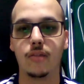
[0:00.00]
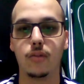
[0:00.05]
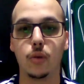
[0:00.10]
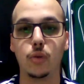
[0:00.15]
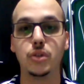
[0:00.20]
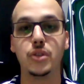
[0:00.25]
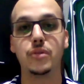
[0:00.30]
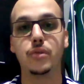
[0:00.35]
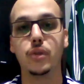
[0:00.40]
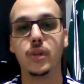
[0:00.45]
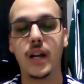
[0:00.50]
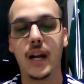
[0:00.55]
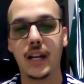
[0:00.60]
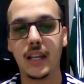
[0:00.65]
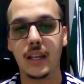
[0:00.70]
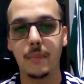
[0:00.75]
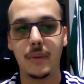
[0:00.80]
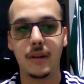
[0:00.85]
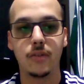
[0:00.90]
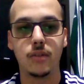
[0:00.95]
vou divulgar
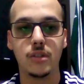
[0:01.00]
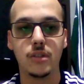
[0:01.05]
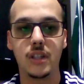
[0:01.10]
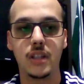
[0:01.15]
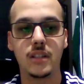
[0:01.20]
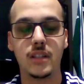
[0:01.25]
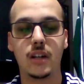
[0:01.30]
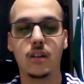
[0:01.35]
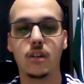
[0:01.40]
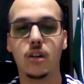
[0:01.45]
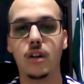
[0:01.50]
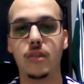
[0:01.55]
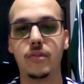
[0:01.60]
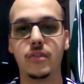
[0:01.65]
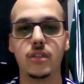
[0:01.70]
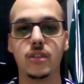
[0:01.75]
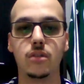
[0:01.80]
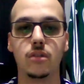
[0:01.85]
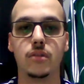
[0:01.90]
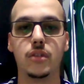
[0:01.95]
aqui para vocês agora.
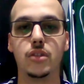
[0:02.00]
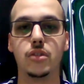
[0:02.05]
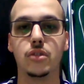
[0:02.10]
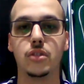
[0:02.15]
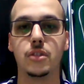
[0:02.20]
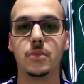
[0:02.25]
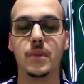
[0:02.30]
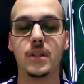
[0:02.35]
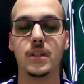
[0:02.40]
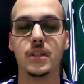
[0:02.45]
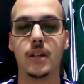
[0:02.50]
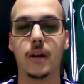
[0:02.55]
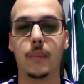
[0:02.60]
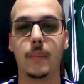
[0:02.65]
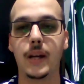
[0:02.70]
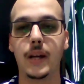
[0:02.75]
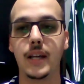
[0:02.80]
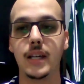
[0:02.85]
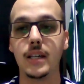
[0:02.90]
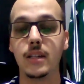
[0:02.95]
Fiz um vídeo especial
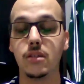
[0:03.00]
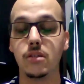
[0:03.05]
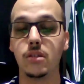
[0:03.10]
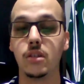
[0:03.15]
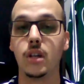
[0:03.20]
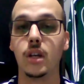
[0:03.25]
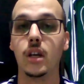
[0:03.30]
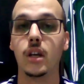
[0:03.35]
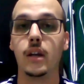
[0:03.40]
para isso.